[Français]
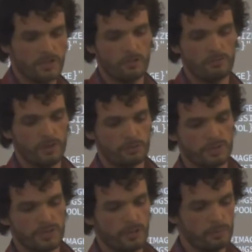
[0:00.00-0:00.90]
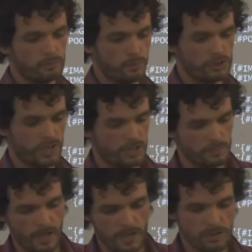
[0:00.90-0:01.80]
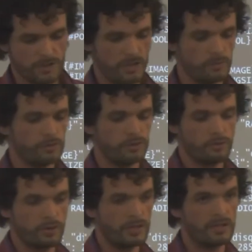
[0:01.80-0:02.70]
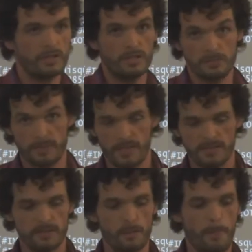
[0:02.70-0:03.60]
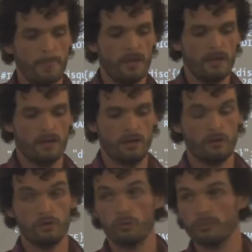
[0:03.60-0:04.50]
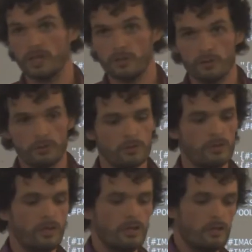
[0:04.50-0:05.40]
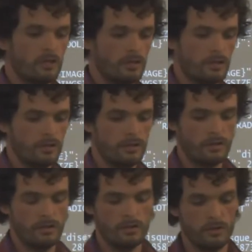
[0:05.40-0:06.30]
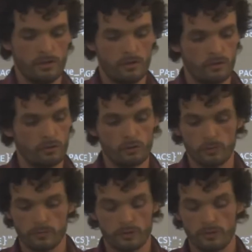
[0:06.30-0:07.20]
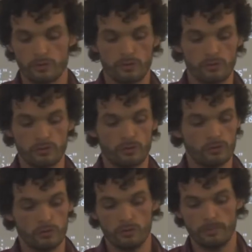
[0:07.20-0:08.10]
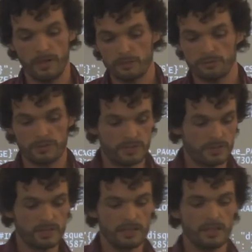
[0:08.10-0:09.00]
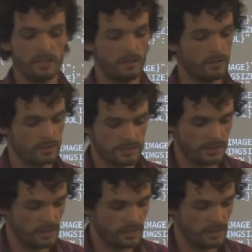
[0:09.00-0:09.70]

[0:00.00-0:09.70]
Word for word: et on va lui dire pour chaque image d'aller monitorer l'espace, euh, le nombre d'IO, euh, le nombre de, bytes utilisés, etc.